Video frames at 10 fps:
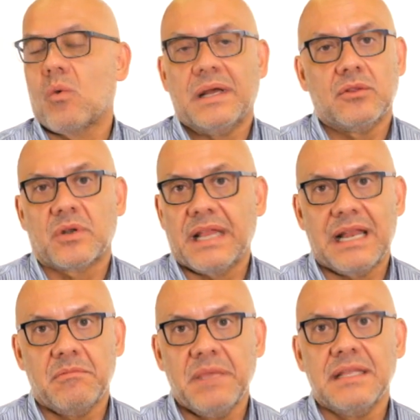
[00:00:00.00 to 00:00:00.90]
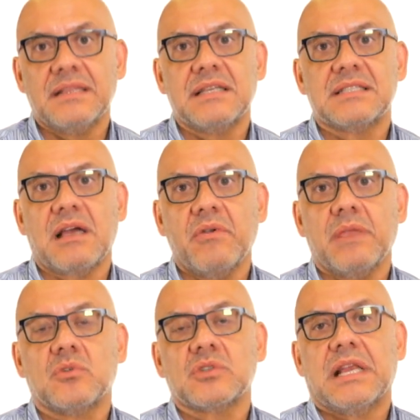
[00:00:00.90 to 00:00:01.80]
cuando realmente
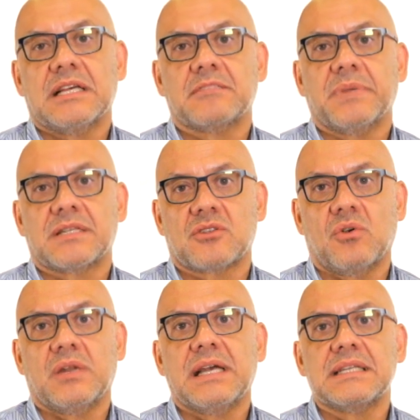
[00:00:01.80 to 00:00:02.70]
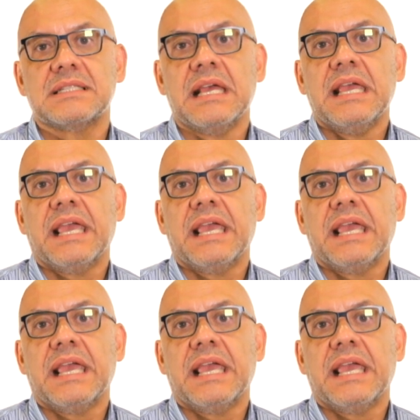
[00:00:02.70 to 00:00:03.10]
sabemos que las personas